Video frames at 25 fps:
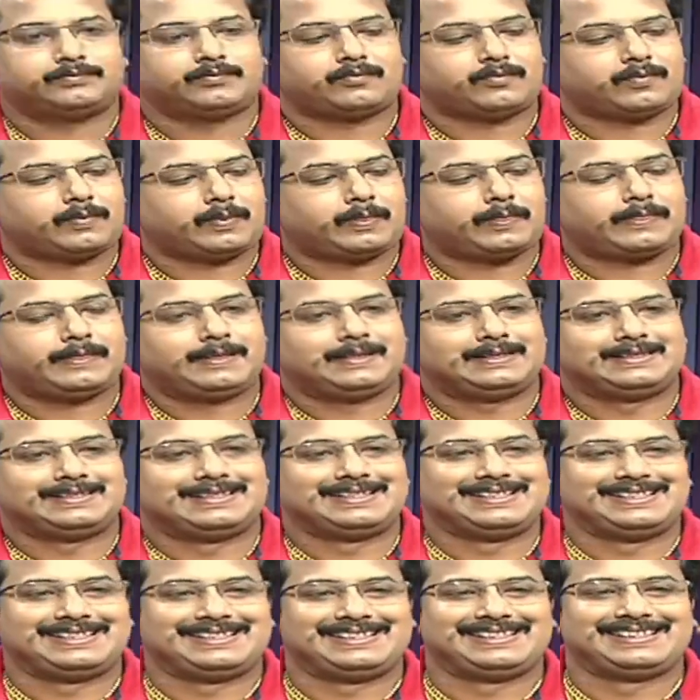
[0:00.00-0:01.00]
আজকের অনুষ্ঠানে
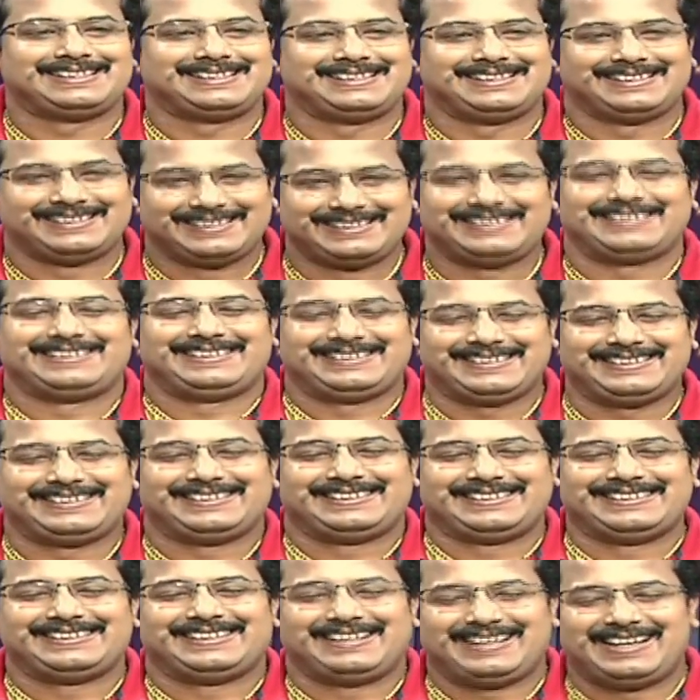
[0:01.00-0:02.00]
আমি এমন
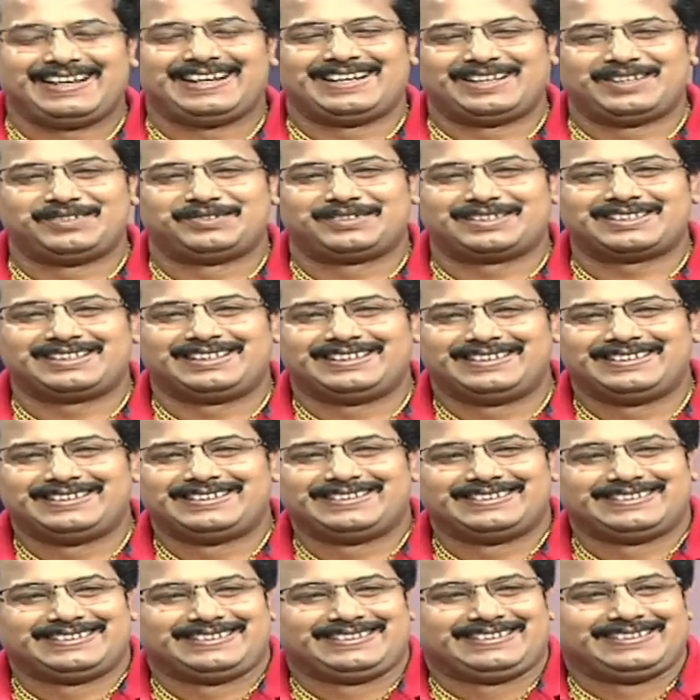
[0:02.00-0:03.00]
একটা ইম্পর্টেন্ট
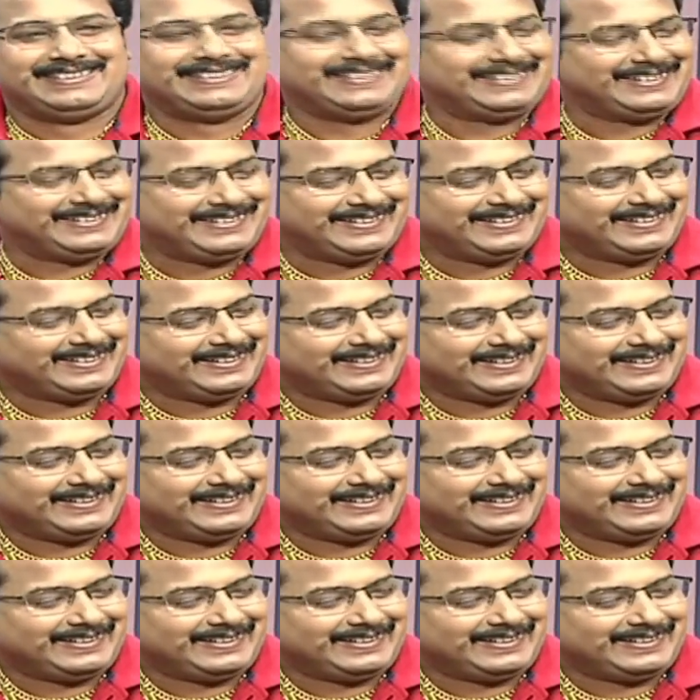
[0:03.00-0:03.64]
হ্যাঁ, কোয়েশ্চেন আপনাকে